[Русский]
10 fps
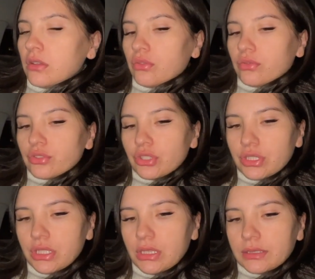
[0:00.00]
очень
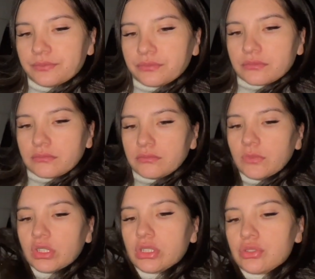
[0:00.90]
сильно
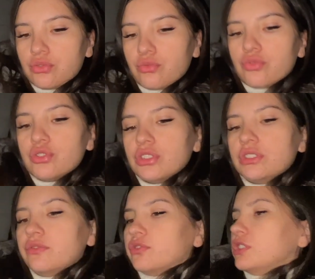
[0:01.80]
хочу кушать.
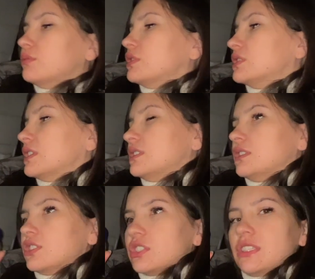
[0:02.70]
Сегодня мы, кстати,
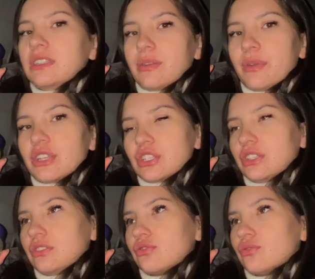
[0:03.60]
нашли домашний
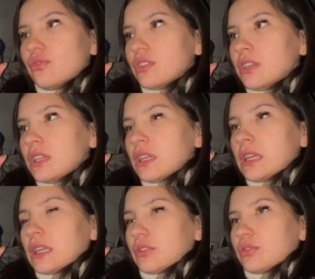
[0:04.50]
сок,
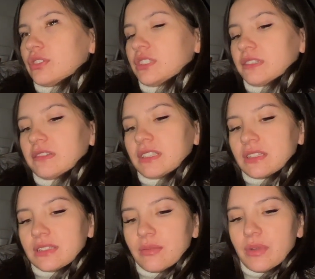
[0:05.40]
который делает
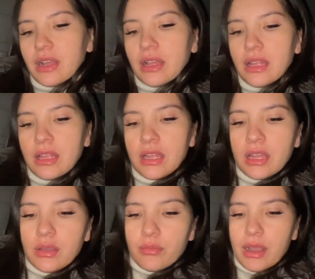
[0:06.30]
сама
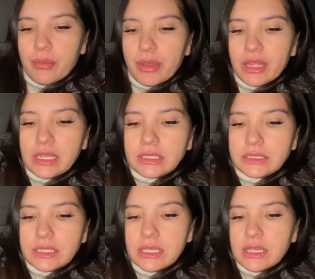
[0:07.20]
мама
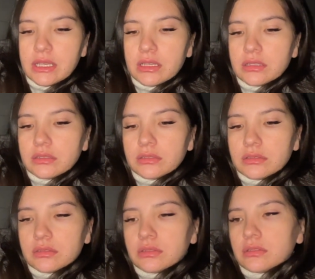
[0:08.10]
Алексея
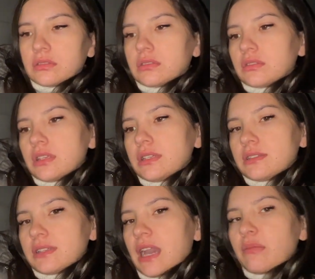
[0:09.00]
э, из
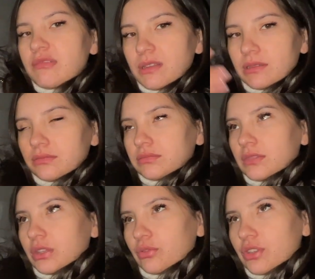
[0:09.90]
яблок,
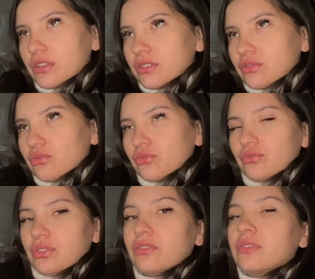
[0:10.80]
которые растут у
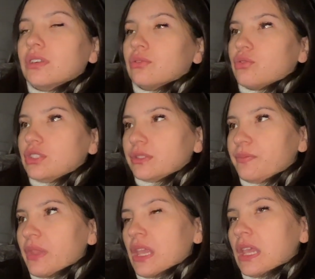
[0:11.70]
них в огороде.
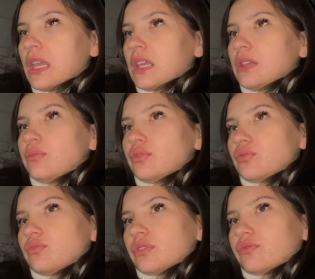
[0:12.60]
И
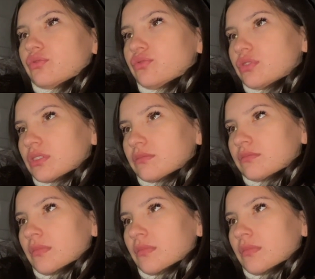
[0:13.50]
безумно вкусно.